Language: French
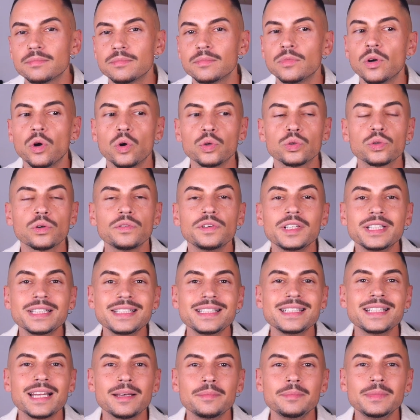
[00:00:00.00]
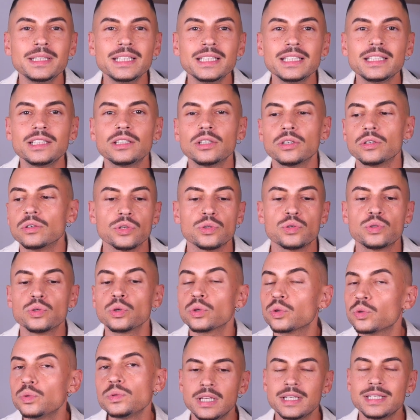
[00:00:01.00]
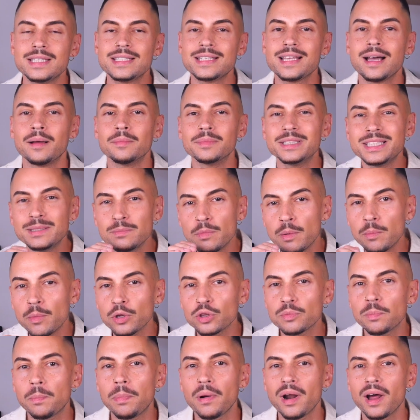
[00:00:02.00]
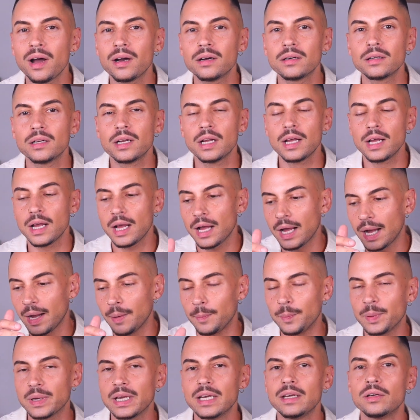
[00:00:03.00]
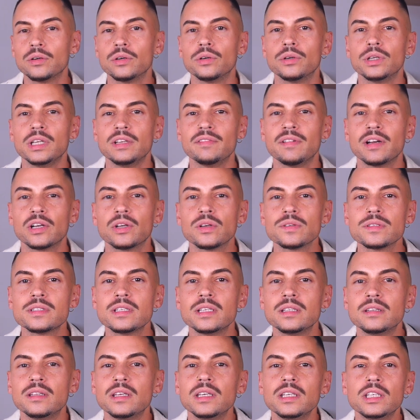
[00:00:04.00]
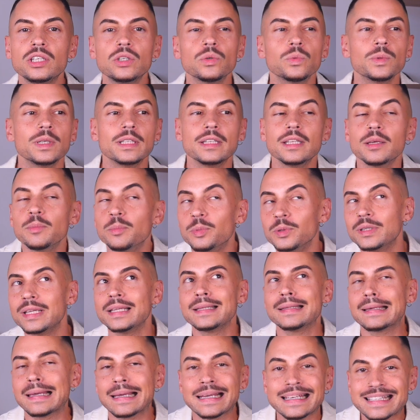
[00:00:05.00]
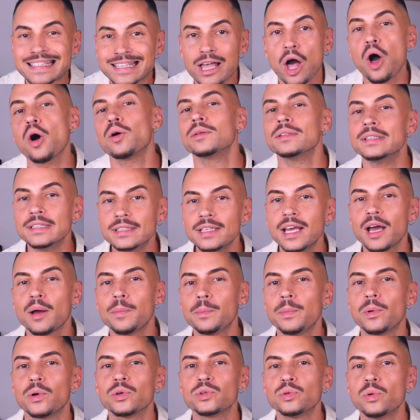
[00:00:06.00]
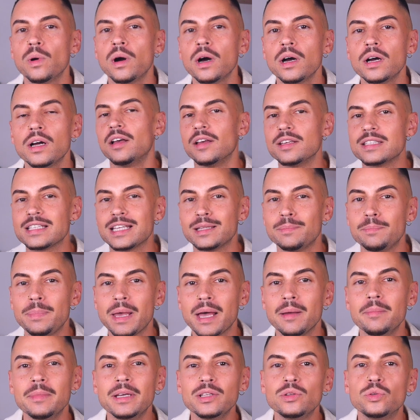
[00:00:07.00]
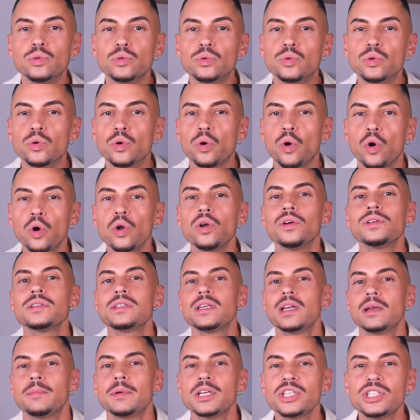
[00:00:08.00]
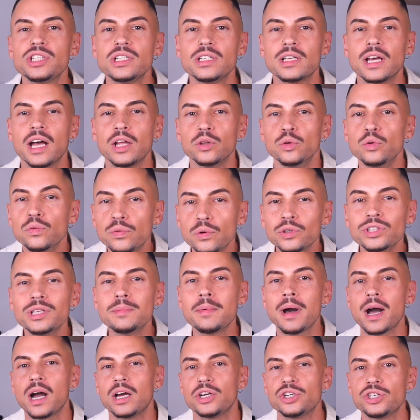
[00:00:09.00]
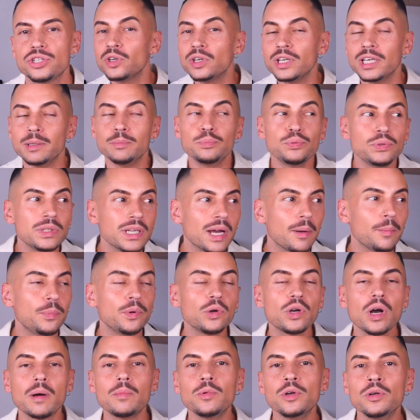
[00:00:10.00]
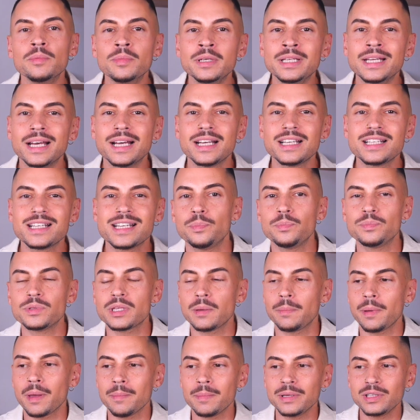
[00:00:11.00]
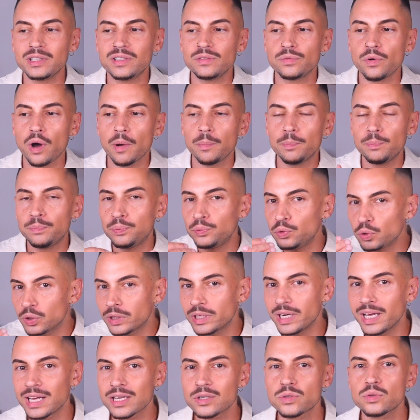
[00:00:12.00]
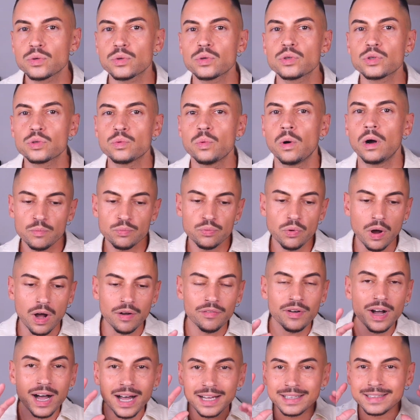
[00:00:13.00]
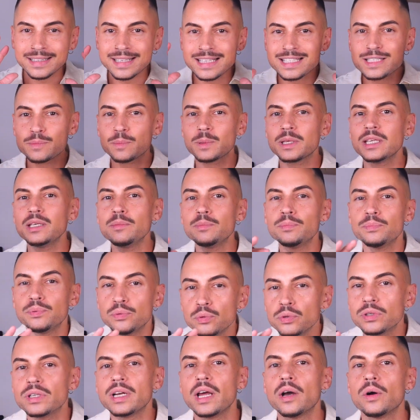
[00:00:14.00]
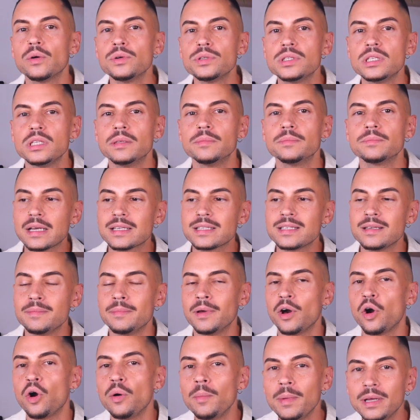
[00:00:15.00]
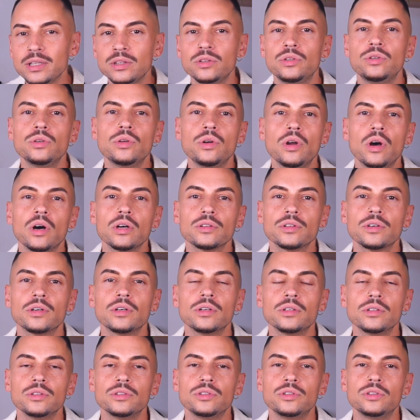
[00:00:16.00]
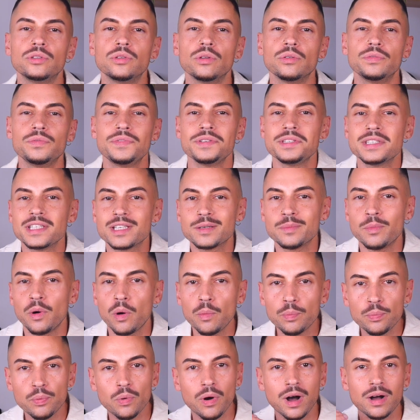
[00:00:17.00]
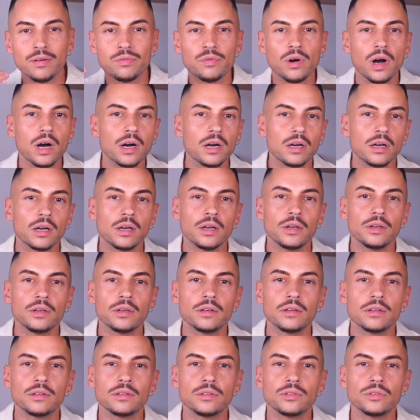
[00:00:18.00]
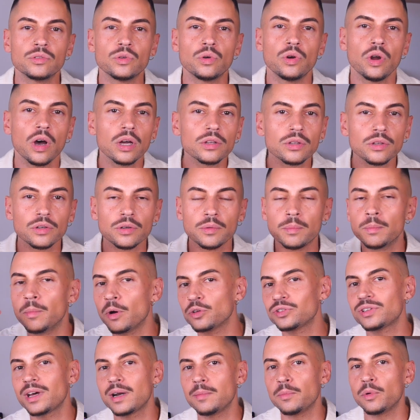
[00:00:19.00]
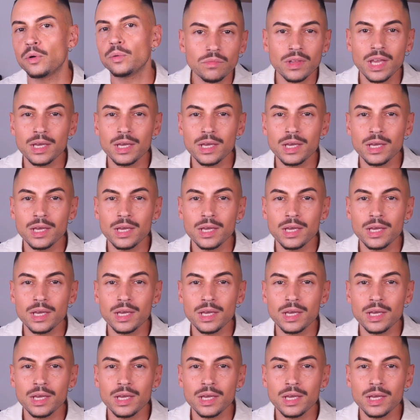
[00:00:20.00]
Retrouver une dynamique, surtout si c'était un petit moment de plat après euh, les vacances d'été qui ont été peut-être extraordinaires pour toi, euh, ça te permet de, relancer la machine, un nouveau démarrage. Et puis un peu comme le ménage, ça permet d'y voir plus clair sur soi pour avoir un esprit plus clair aussi. C'est remettre de l'ordre physiquement pour avoir euh, de l'ordre mentalement.